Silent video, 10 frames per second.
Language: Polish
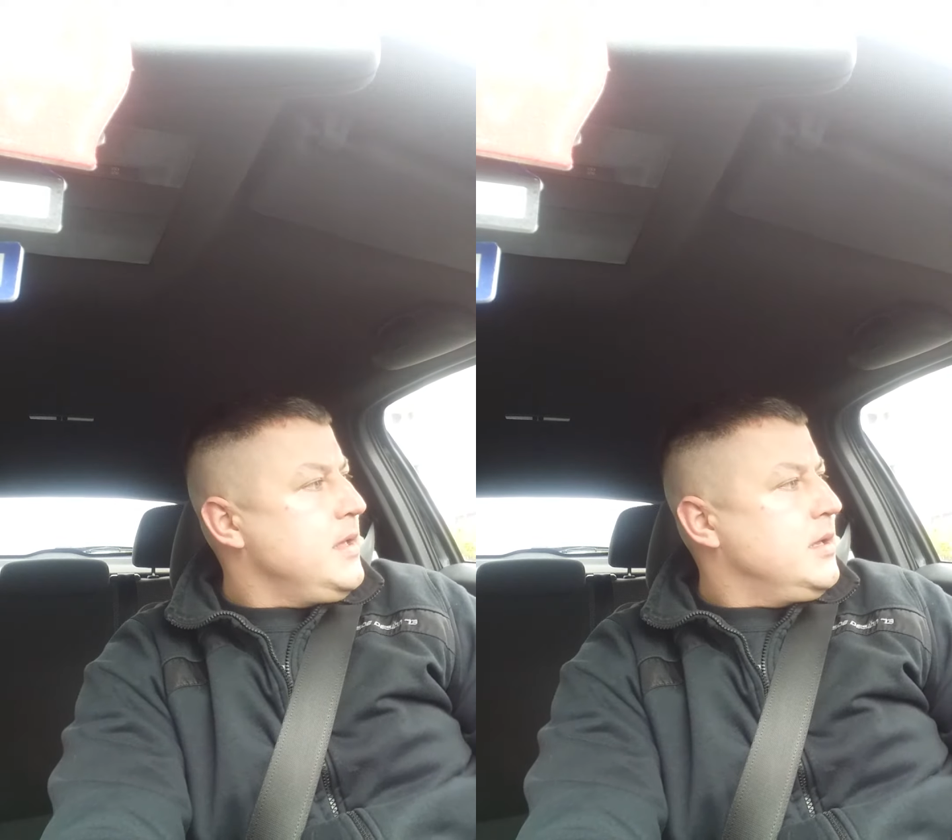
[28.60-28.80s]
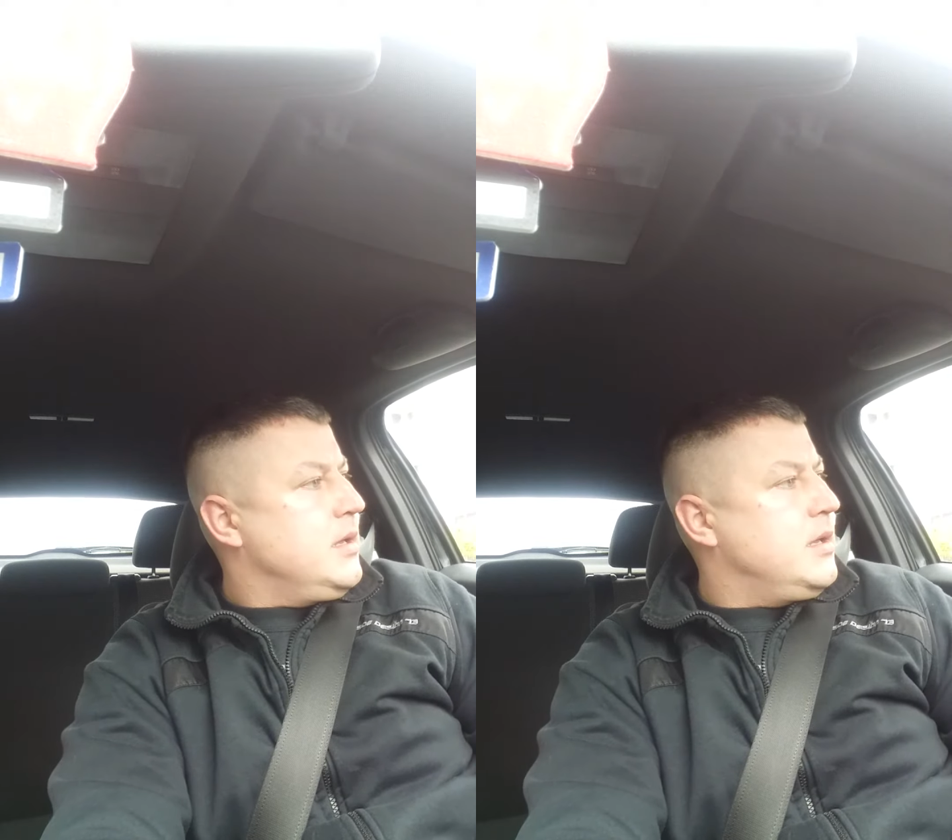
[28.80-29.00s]

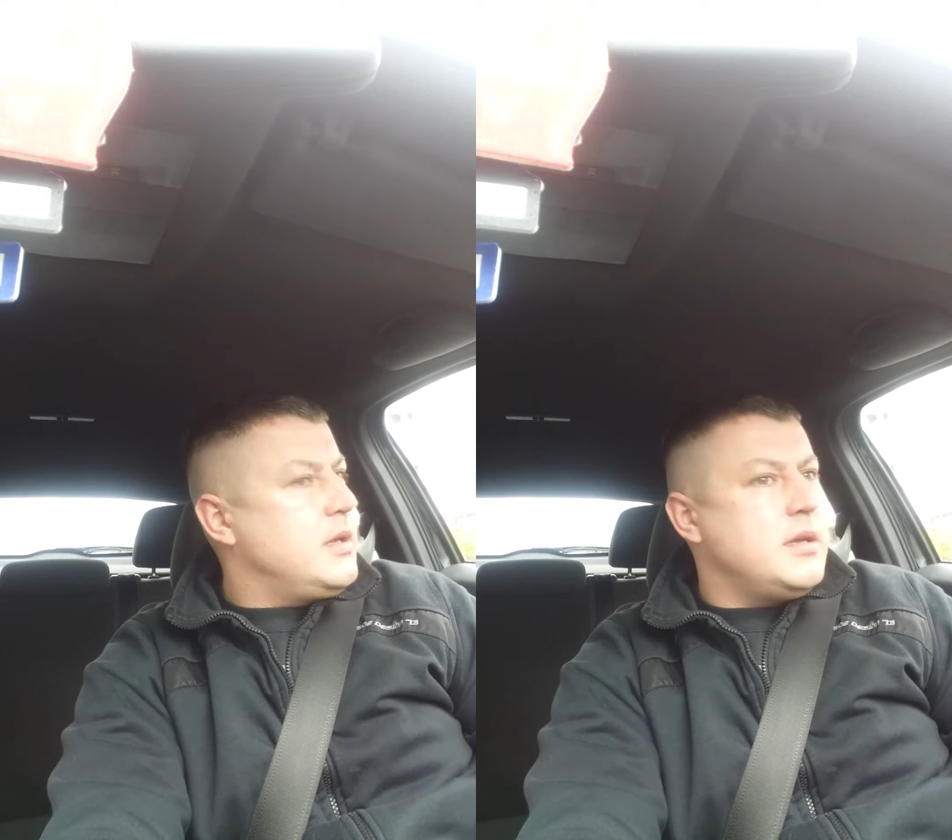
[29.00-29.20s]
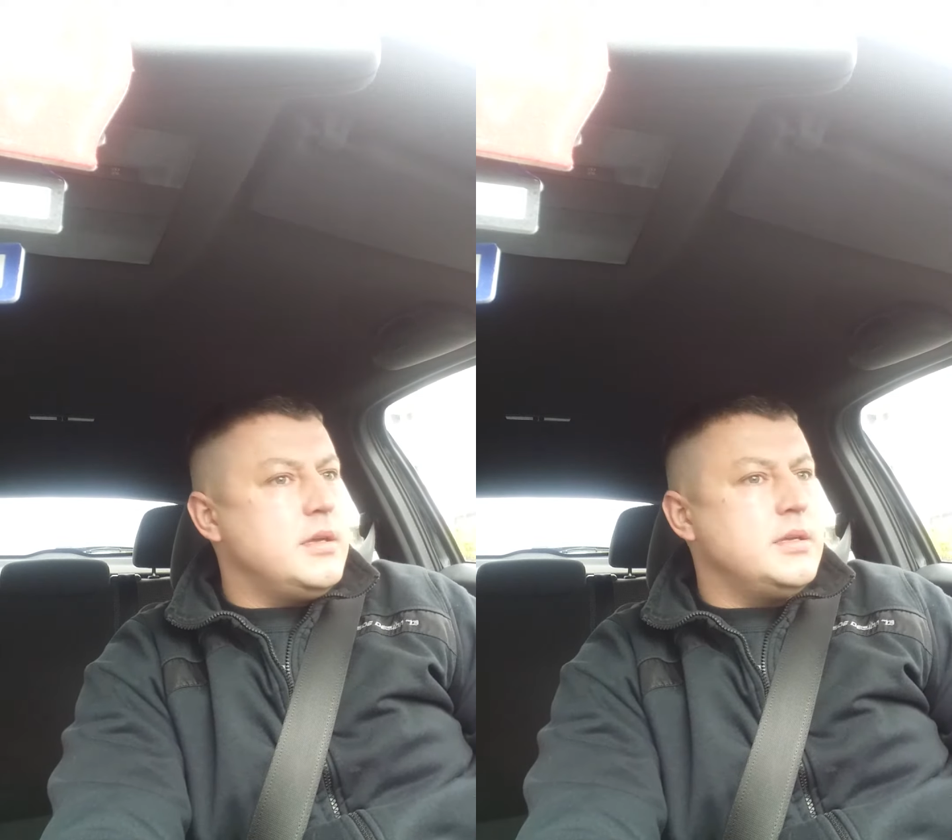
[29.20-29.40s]
E,
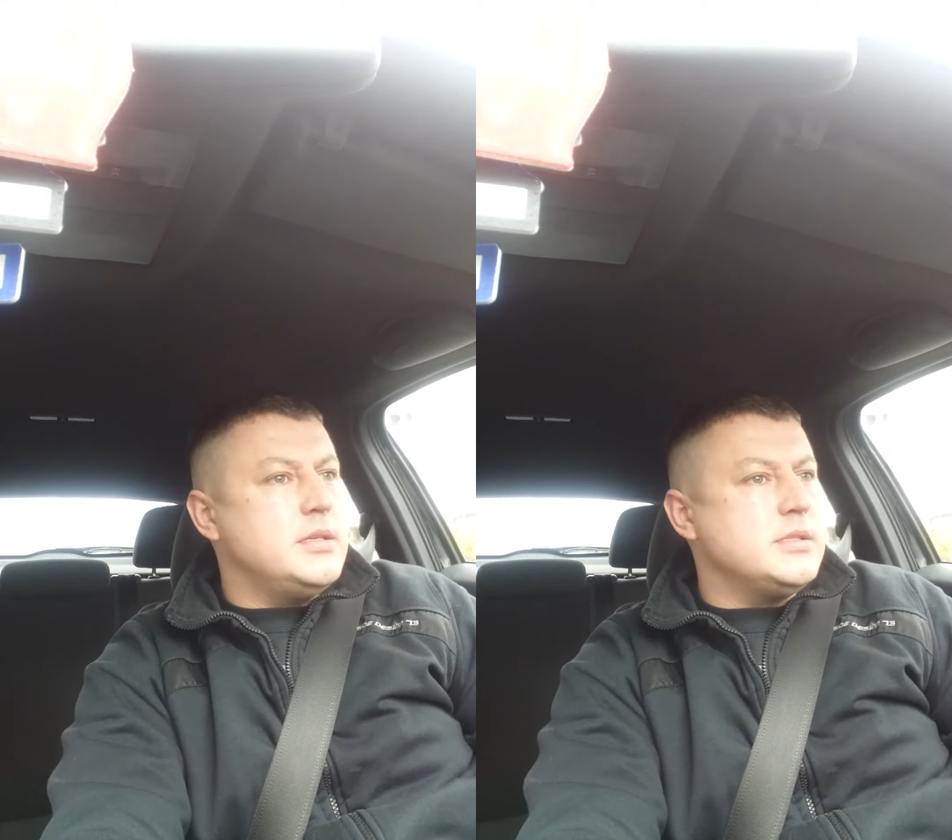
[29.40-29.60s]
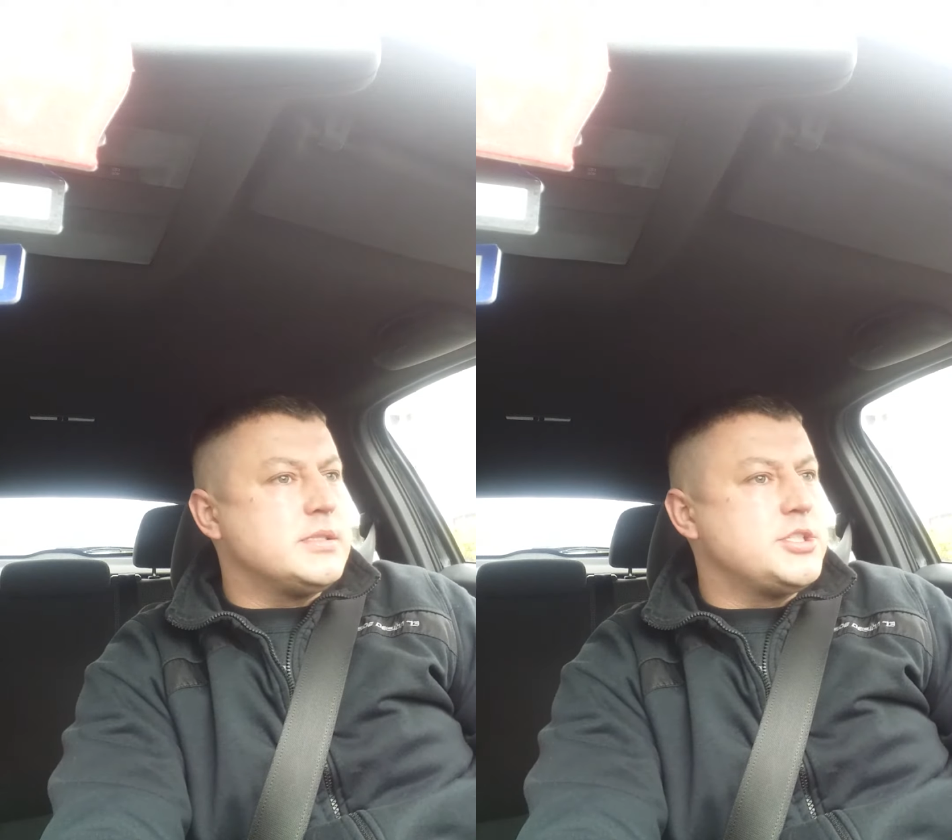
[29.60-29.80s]

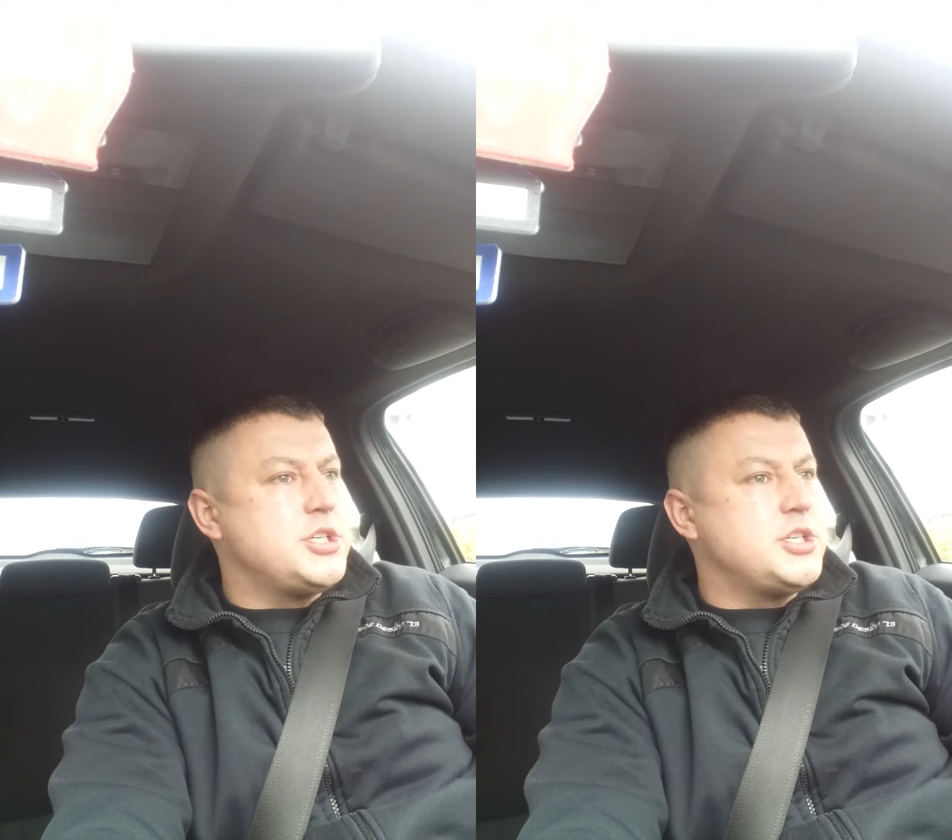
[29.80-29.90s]
z